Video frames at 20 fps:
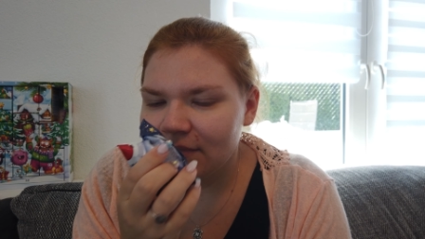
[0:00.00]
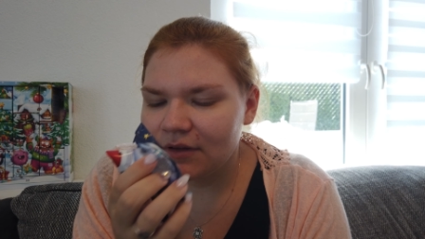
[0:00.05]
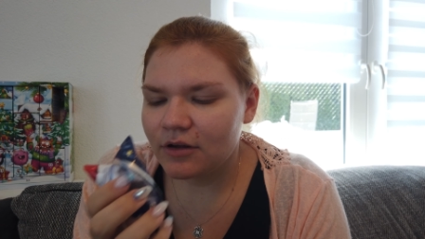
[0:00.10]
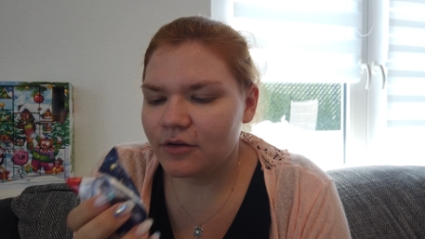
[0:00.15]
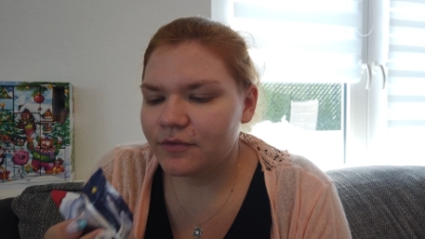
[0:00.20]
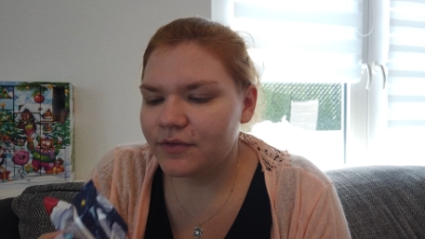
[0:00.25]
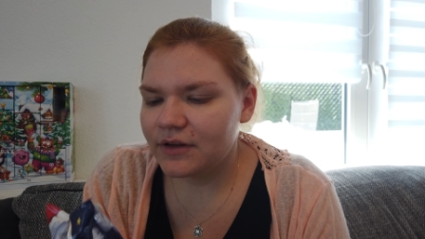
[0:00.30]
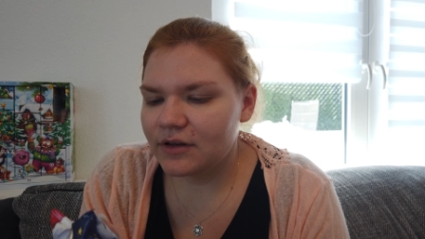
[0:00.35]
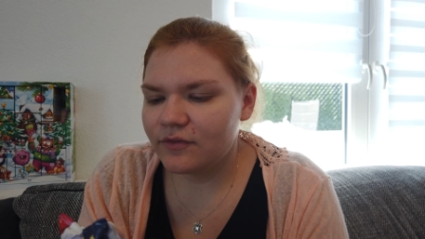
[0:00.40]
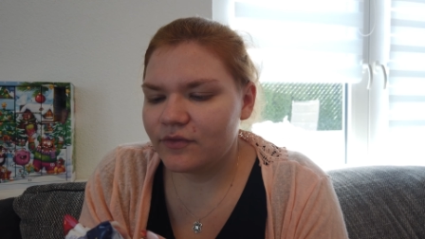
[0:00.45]

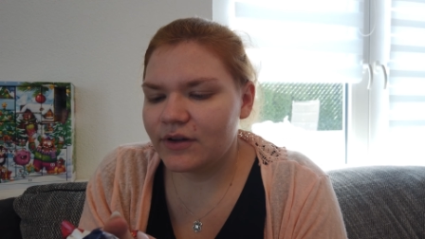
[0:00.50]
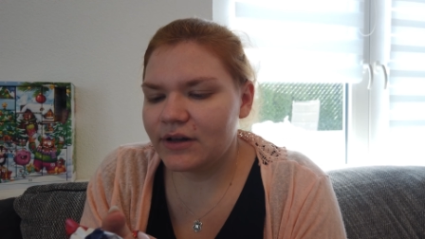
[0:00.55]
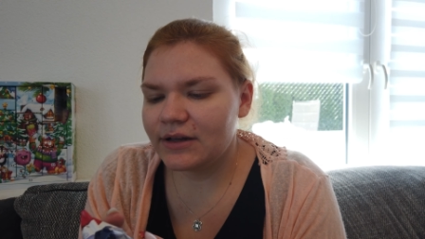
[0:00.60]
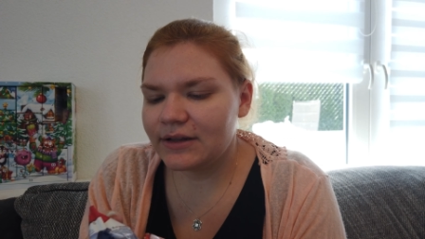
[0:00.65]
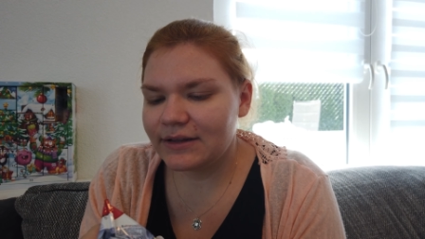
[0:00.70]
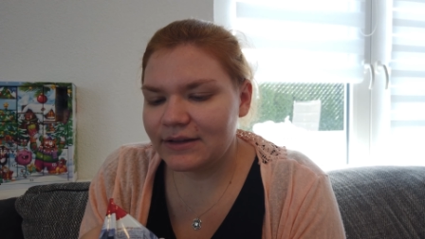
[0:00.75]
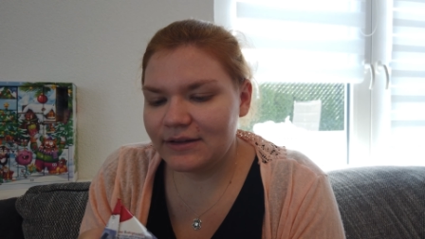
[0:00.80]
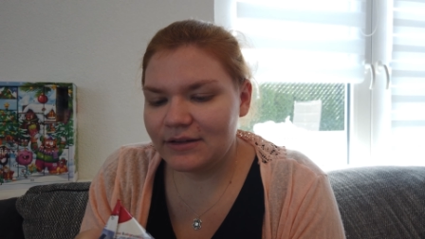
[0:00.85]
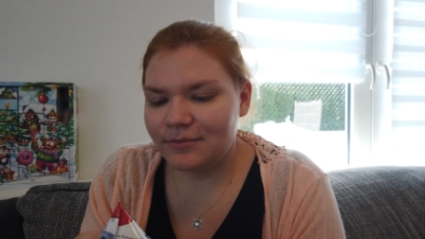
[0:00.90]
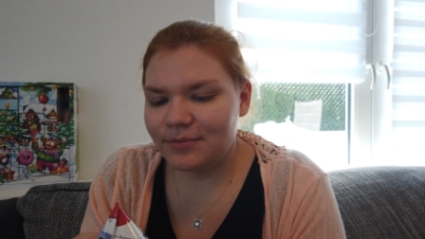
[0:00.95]
Auf jeden Fall
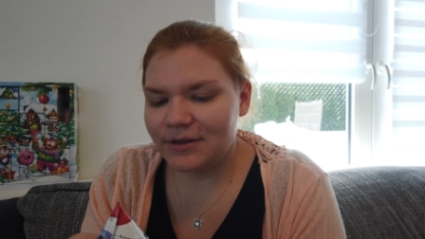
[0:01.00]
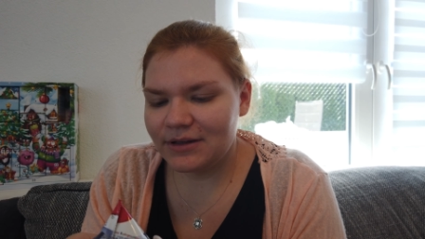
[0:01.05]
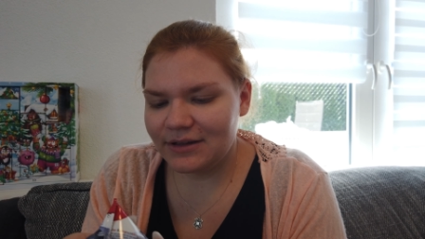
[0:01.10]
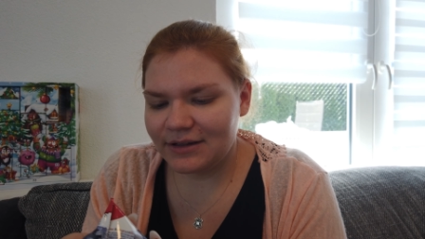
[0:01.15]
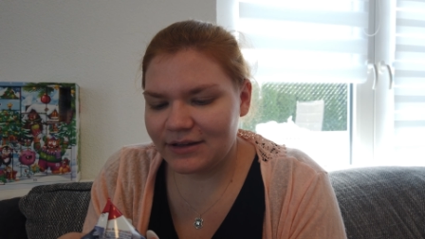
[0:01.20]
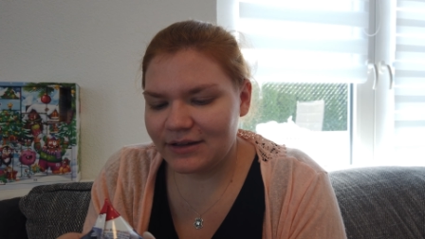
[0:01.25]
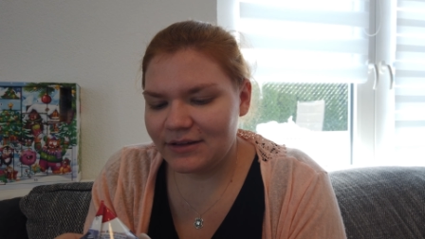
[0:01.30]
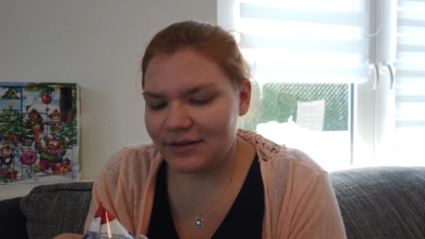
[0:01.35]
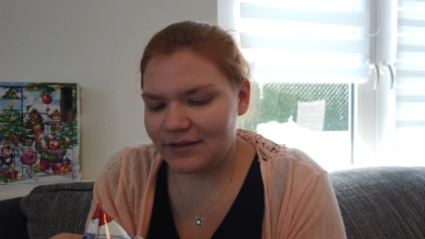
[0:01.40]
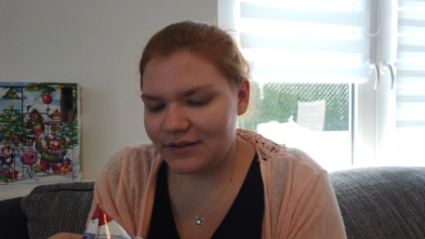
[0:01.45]
riecht man da
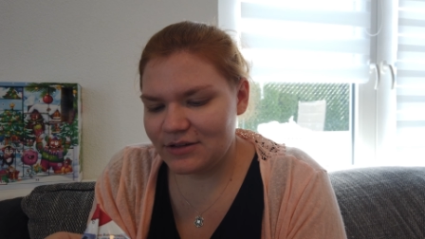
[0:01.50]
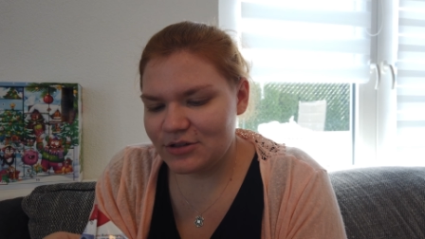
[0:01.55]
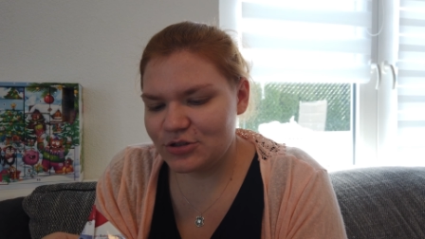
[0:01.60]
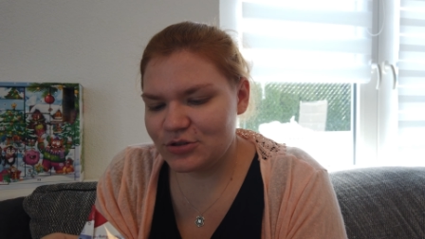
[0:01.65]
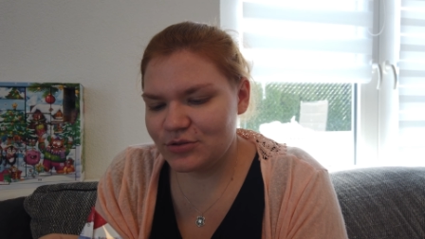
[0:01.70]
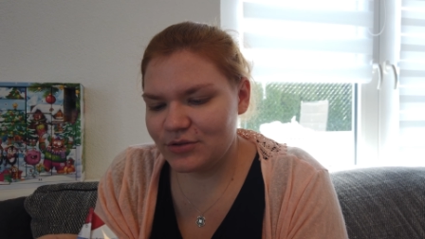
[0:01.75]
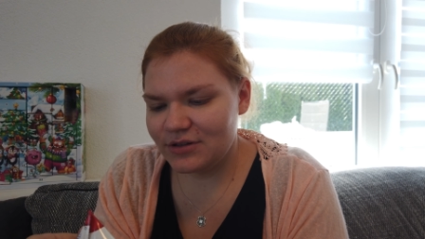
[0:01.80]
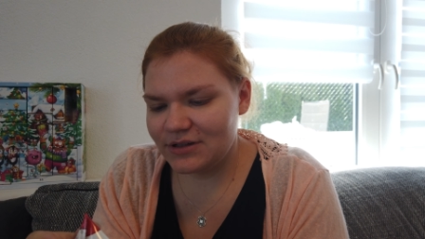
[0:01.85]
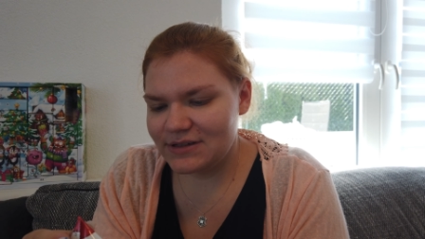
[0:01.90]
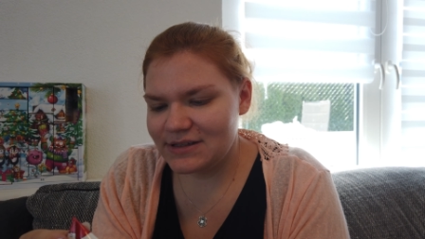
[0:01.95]
richtig
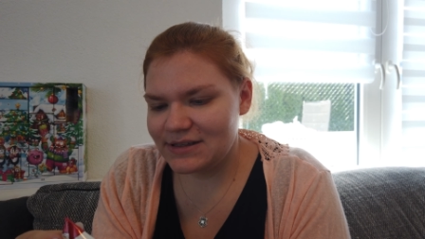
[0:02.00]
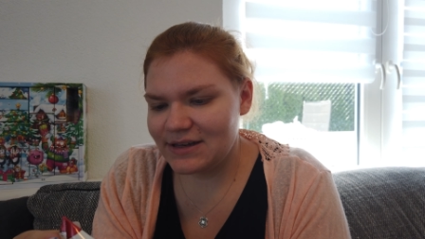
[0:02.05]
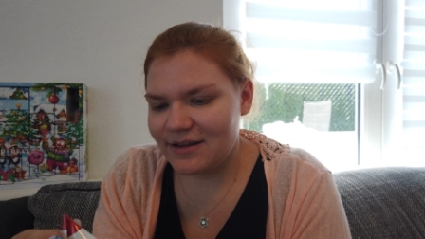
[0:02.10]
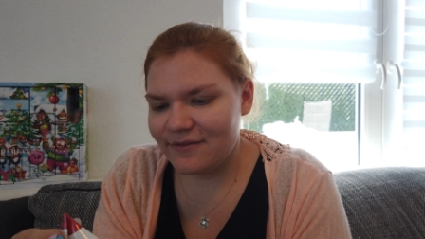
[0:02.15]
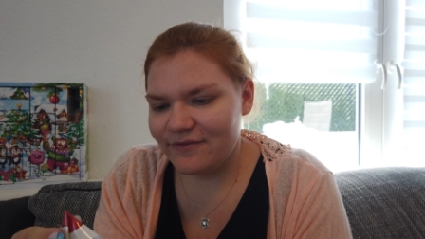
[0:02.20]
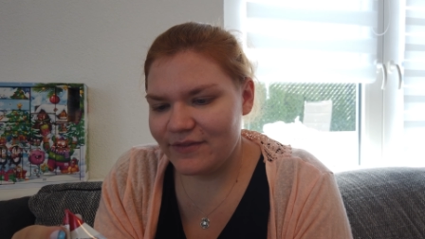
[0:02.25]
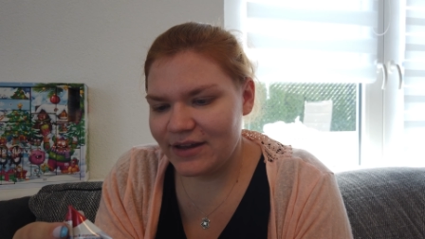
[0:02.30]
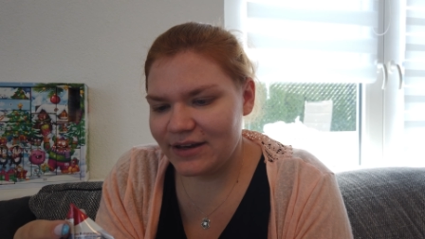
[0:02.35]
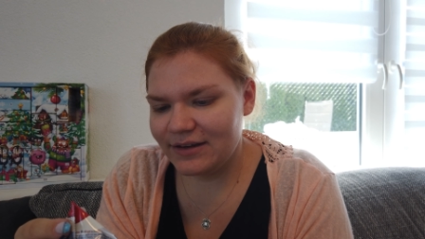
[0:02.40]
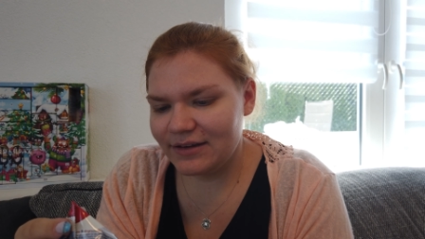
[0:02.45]
schön das
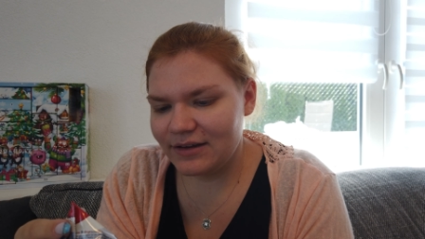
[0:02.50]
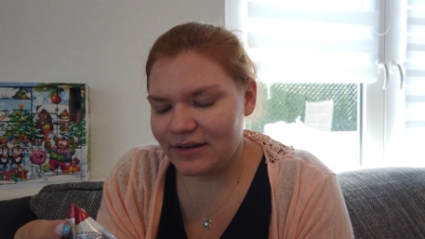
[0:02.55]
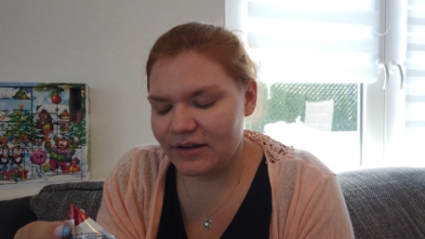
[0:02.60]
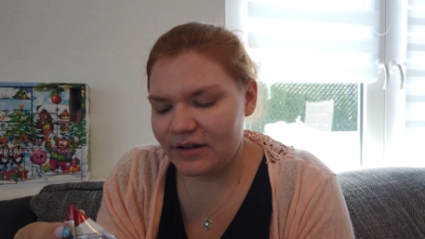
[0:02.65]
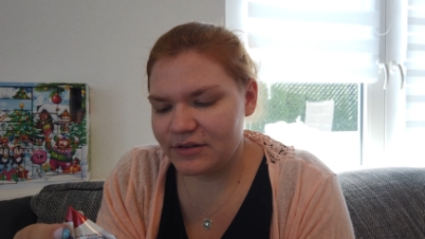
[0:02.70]
Lavendel,